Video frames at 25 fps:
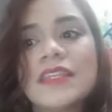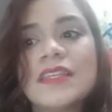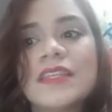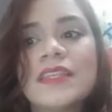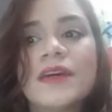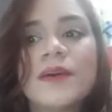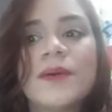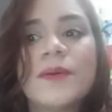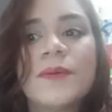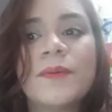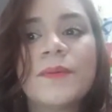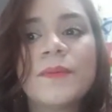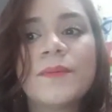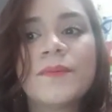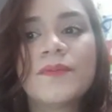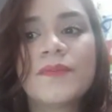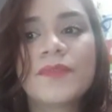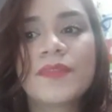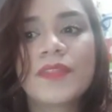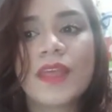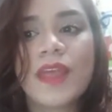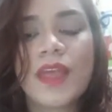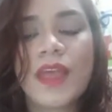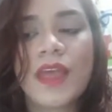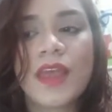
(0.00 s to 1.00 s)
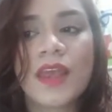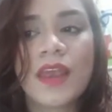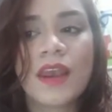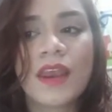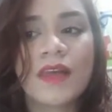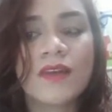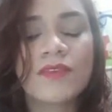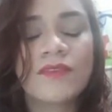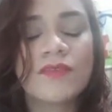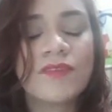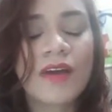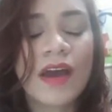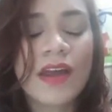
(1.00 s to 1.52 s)
Então,
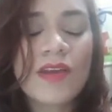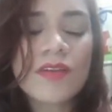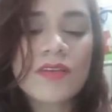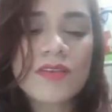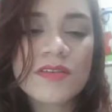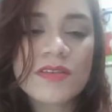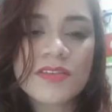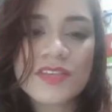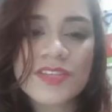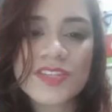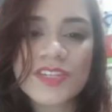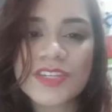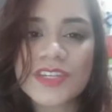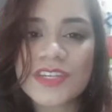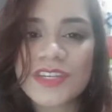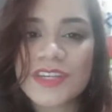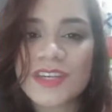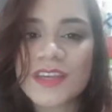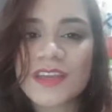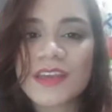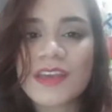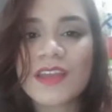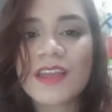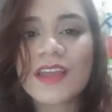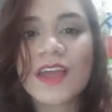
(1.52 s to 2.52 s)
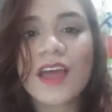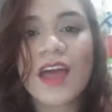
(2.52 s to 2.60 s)
ela vai corrigir